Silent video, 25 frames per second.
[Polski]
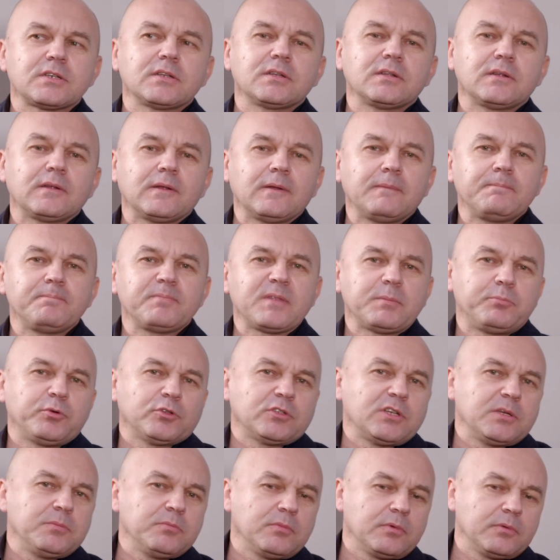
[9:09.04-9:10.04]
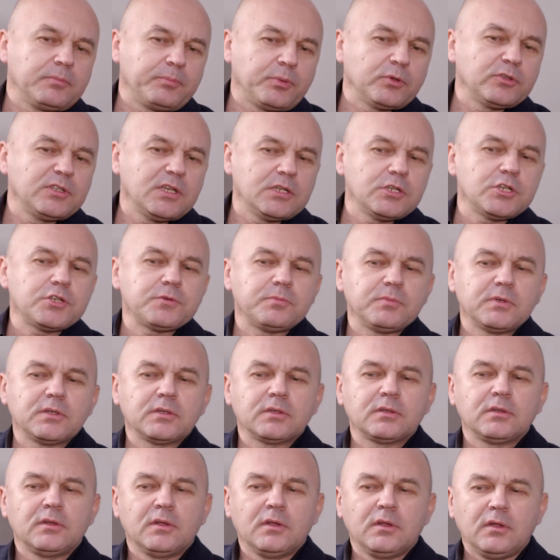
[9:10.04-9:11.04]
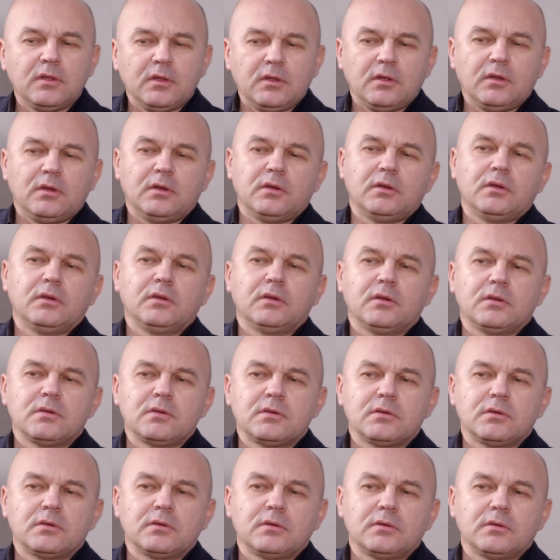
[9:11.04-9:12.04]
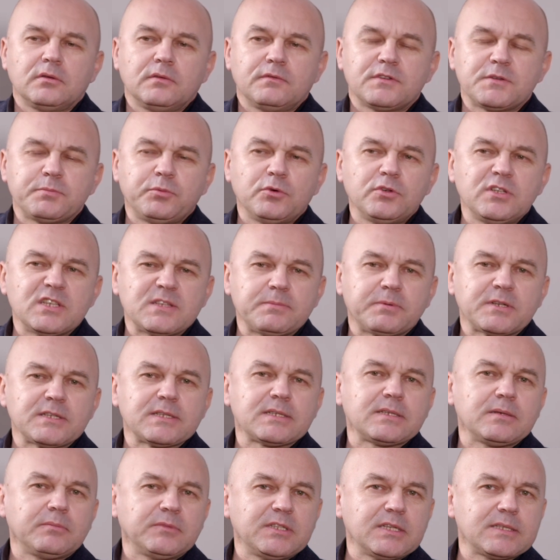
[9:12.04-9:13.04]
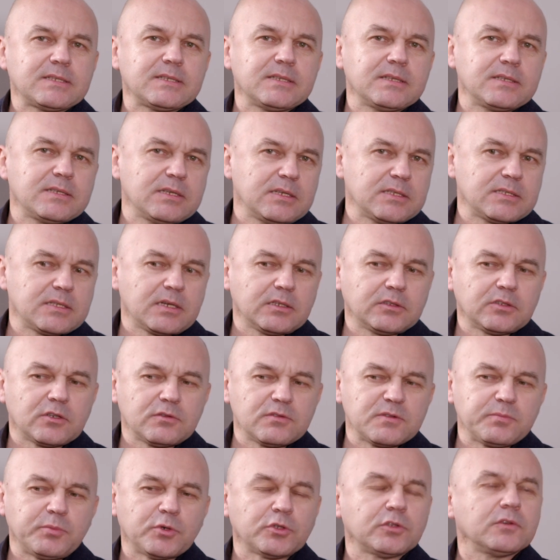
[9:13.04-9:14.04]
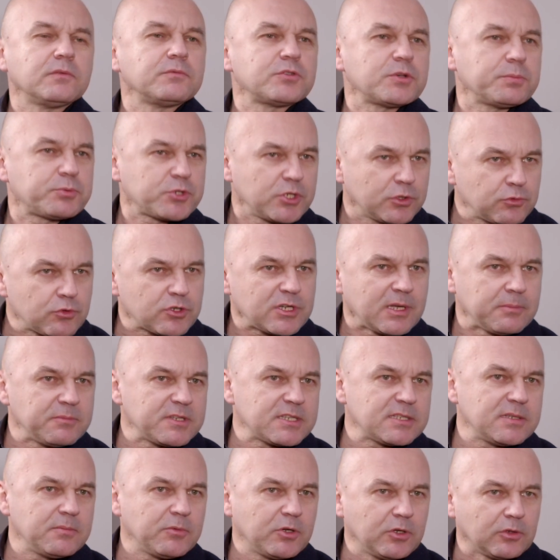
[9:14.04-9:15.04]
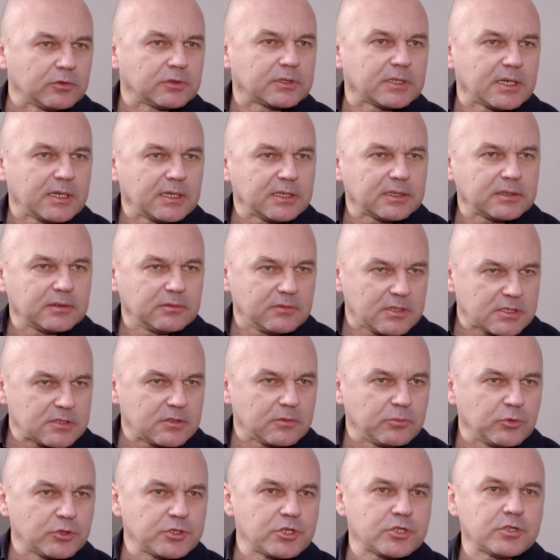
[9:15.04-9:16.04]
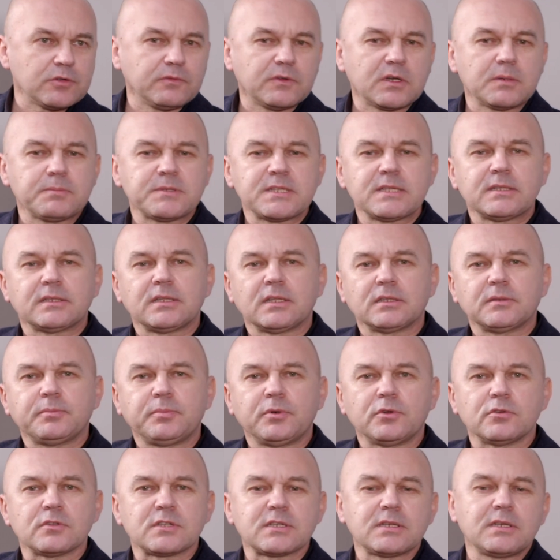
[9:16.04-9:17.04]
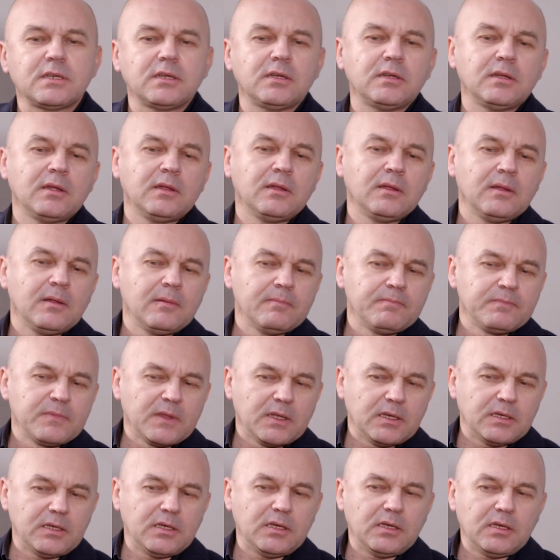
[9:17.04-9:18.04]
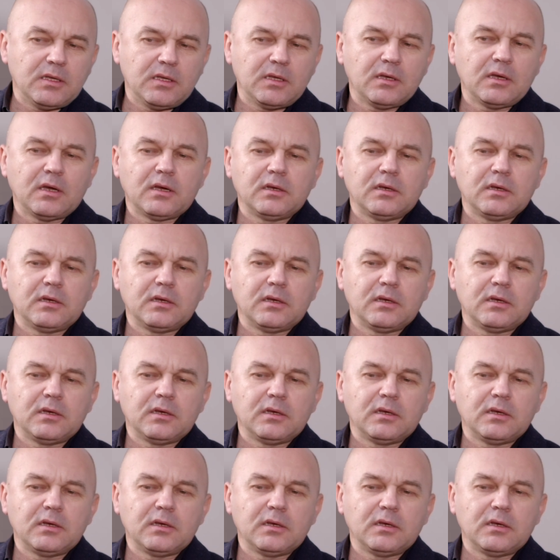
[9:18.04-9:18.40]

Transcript: e, podejm- podjęliśmy e, wspólnie z prezesem decyzję i z dyrektorem sportowym, że przedłużamy z nim kontrakt. Jest to mhm. młodzieżowy reprezentant Polski i,